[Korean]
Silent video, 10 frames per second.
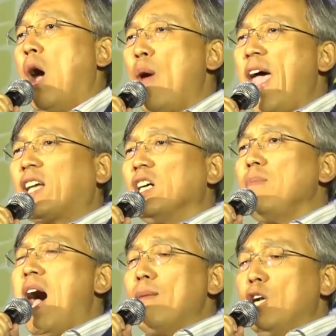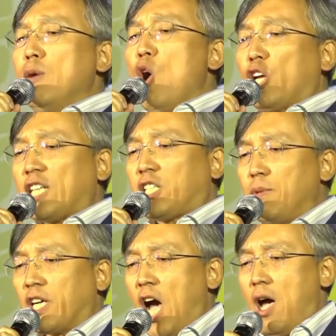왜 그 마음을
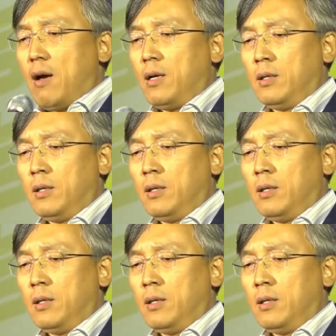모르겠습니까?